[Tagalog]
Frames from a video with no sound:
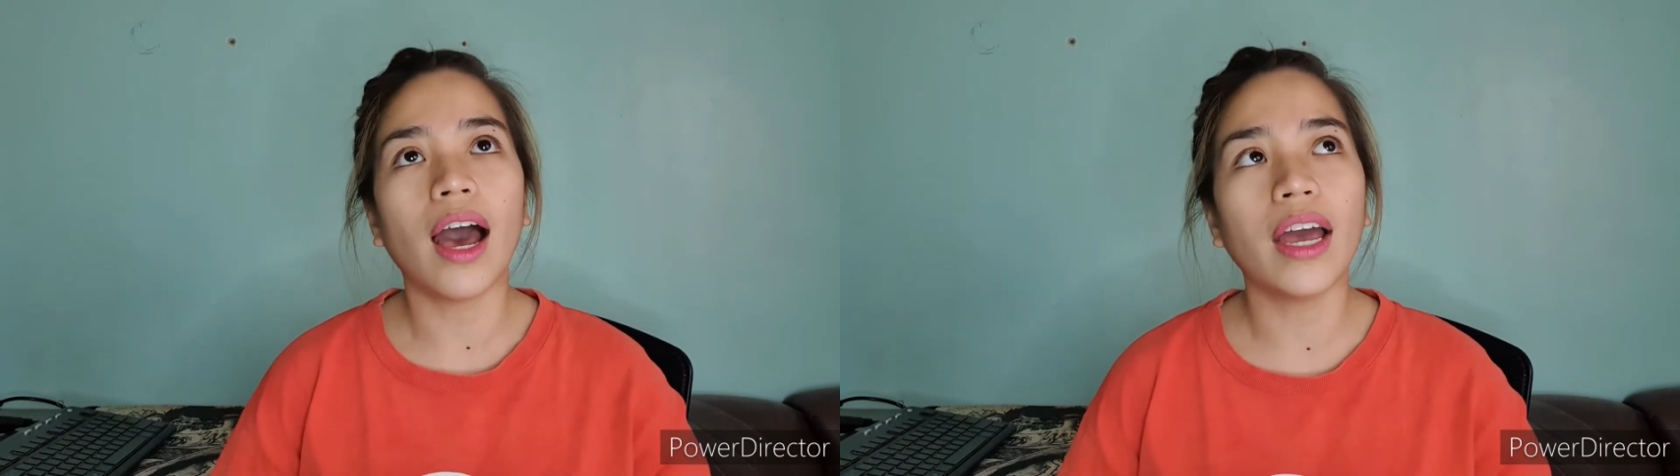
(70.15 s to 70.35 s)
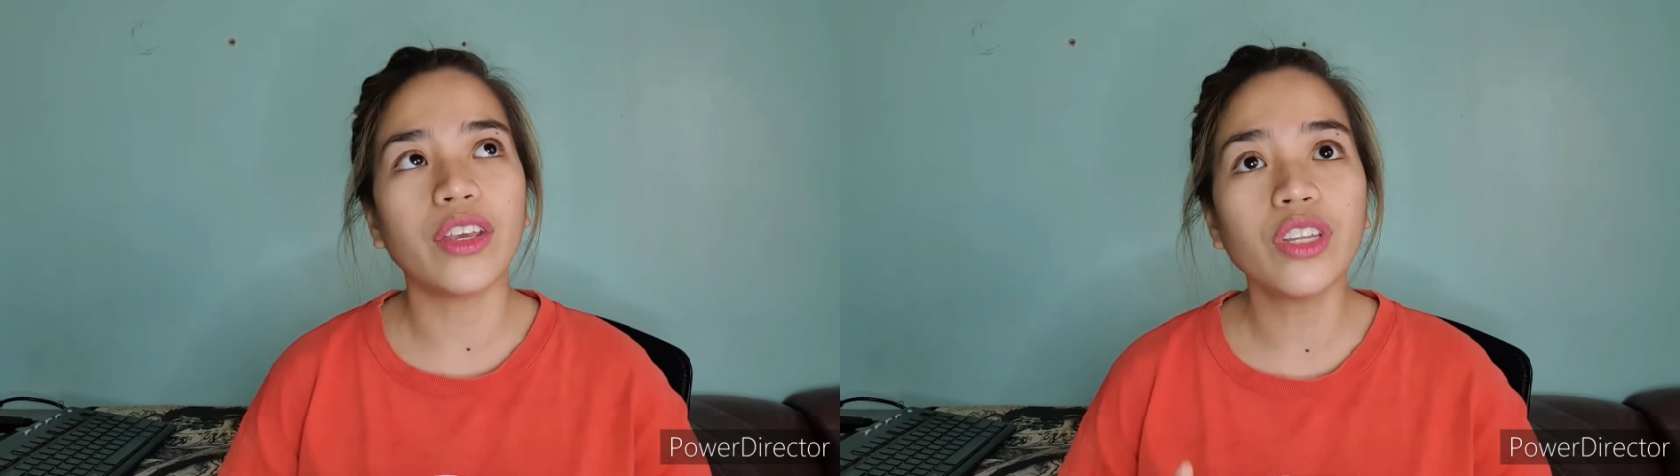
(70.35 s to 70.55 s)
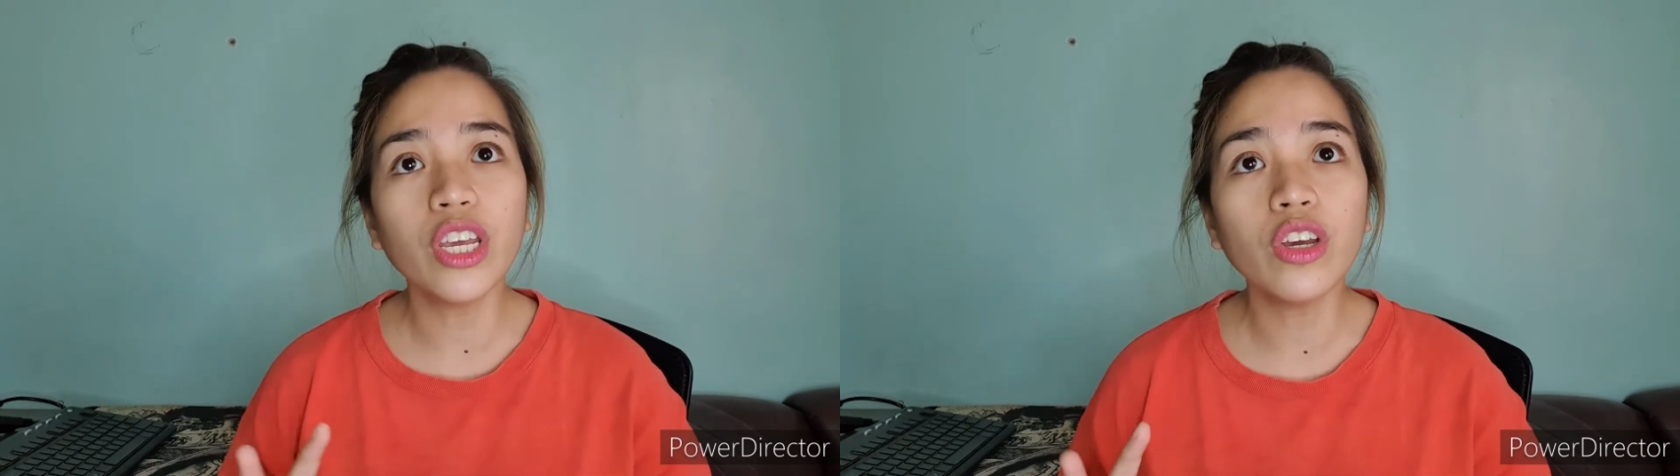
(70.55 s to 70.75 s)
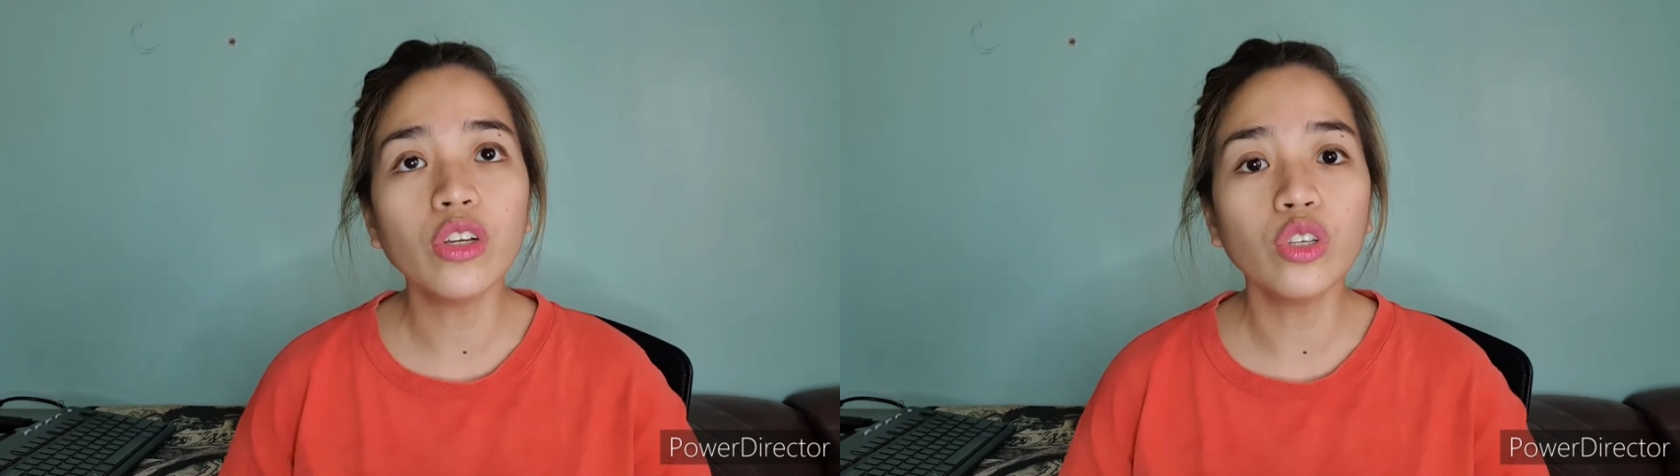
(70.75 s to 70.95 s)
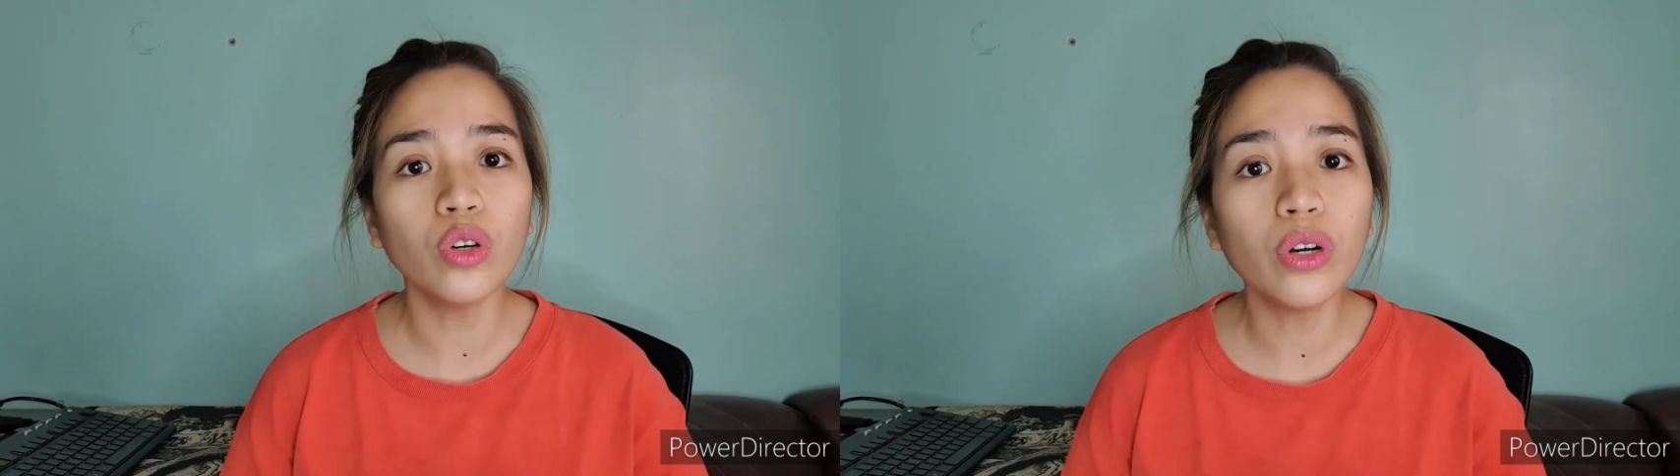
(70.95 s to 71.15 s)
Uh, yun na
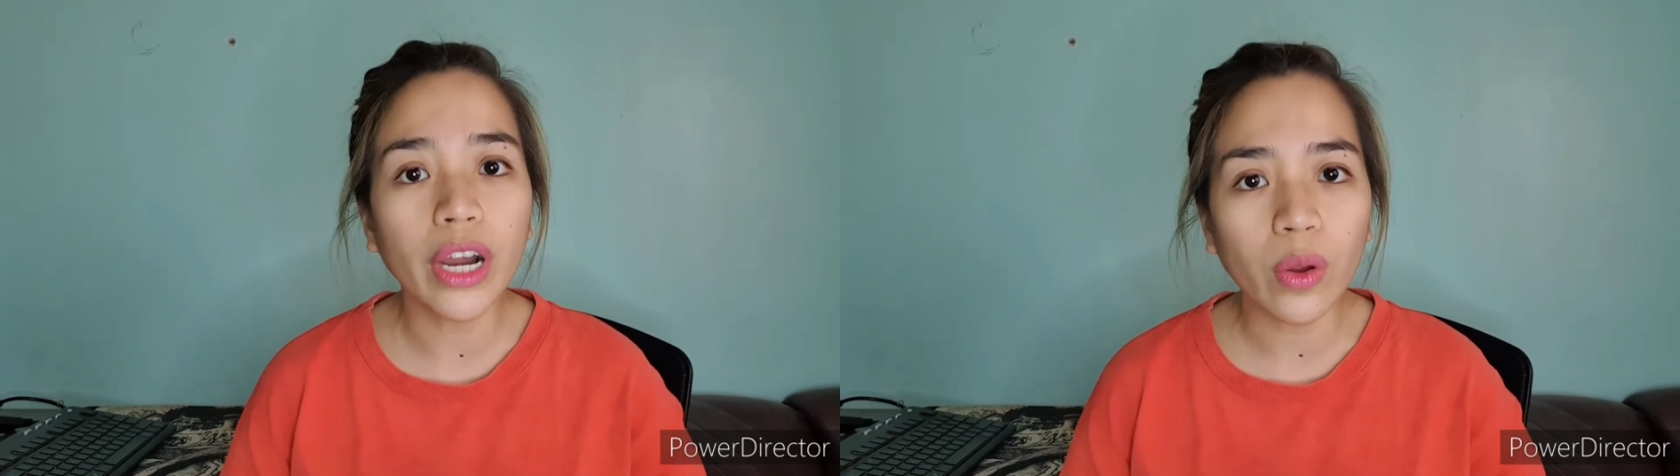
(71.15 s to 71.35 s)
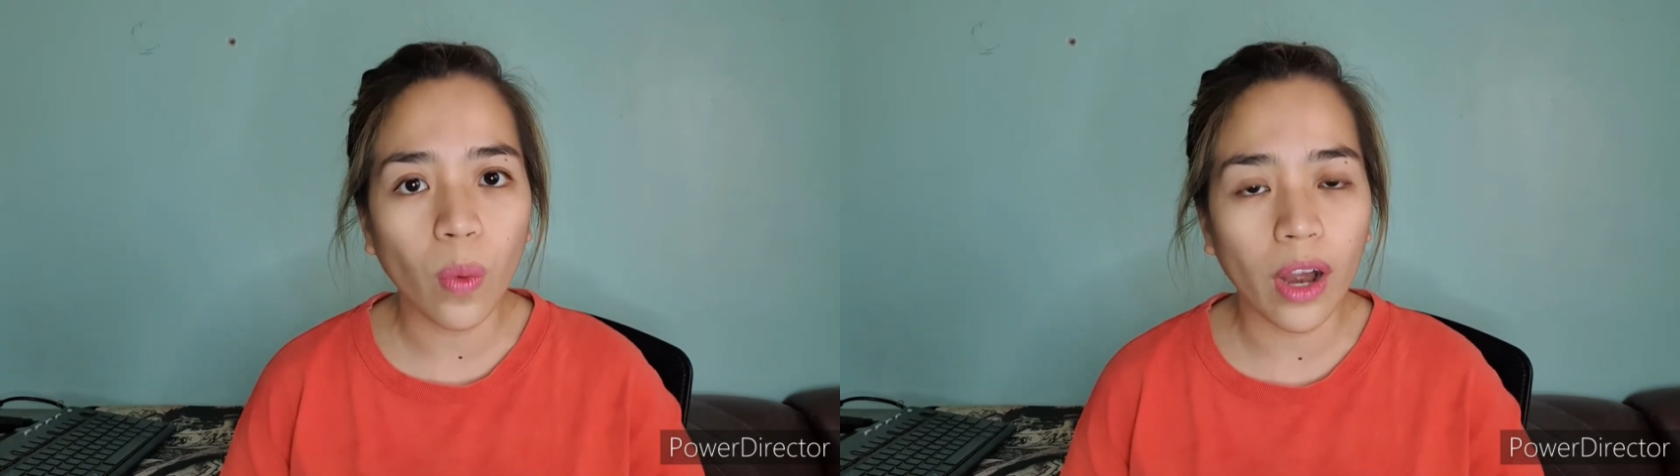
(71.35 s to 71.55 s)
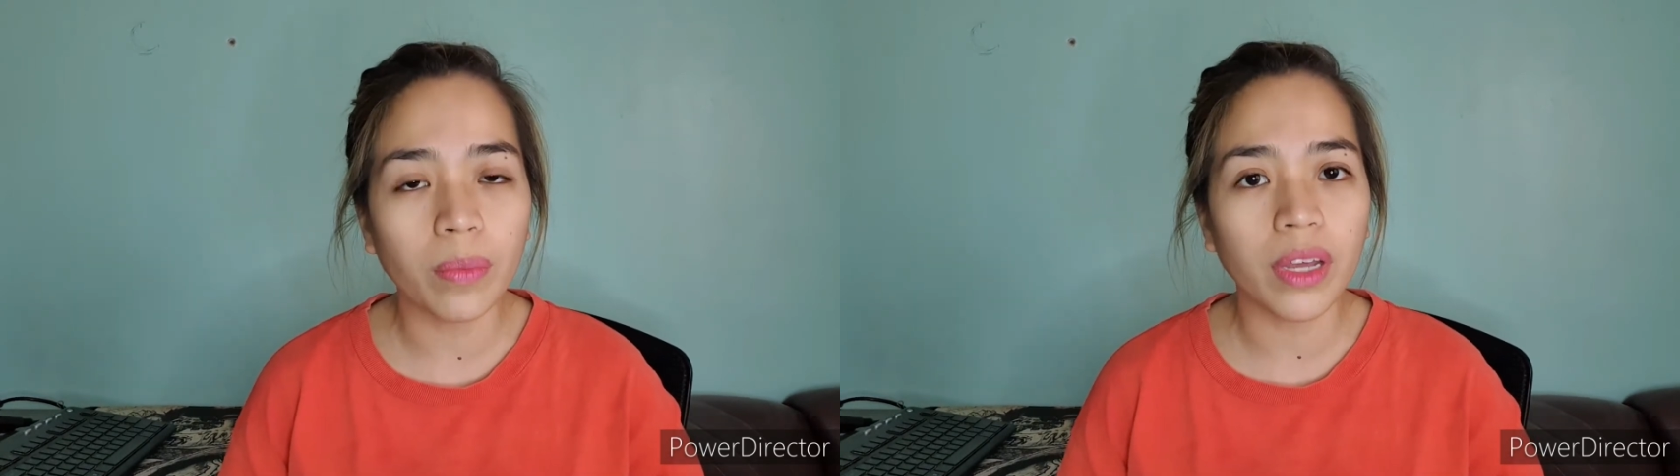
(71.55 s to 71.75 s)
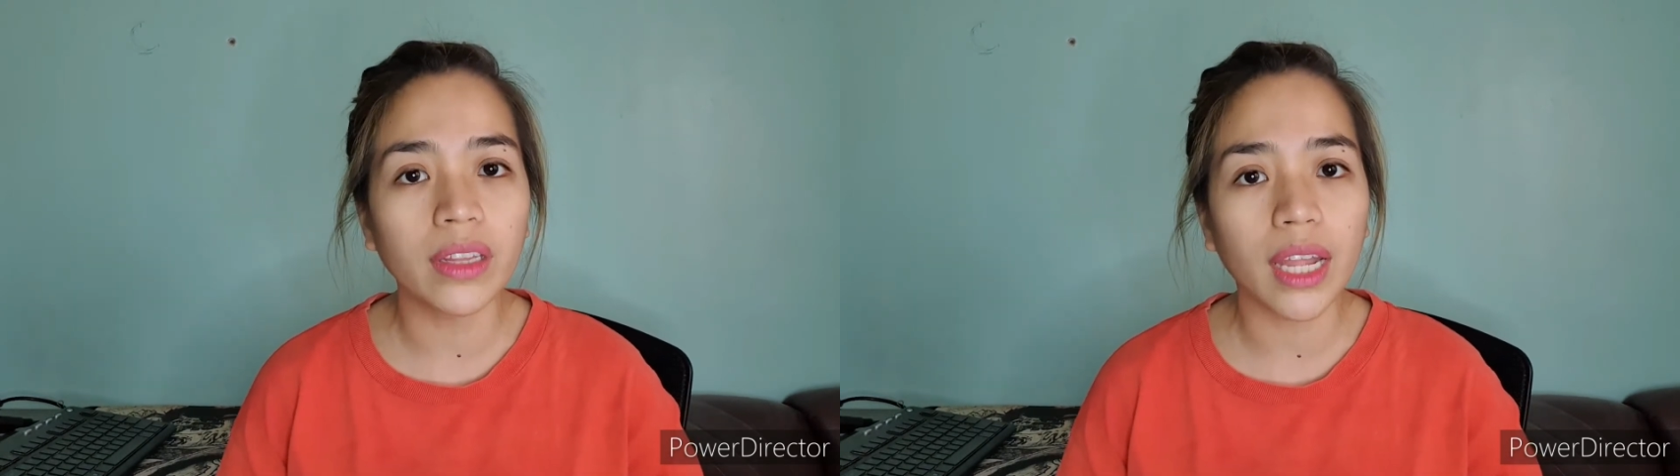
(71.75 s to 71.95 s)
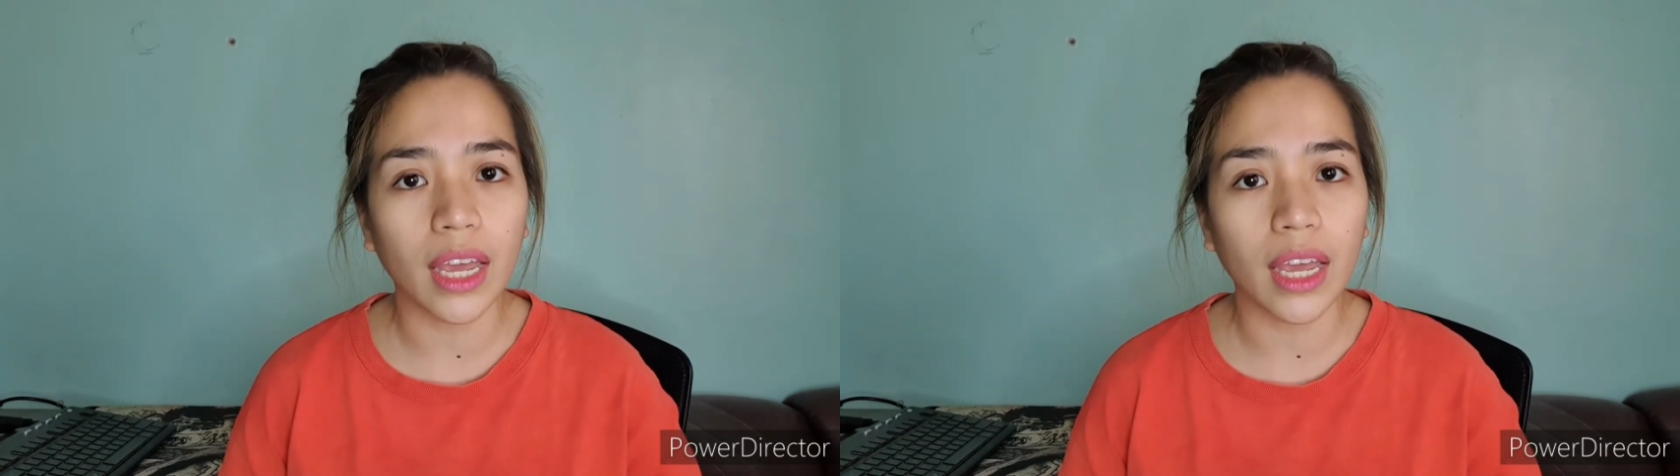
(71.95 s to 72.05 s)
yung new requirement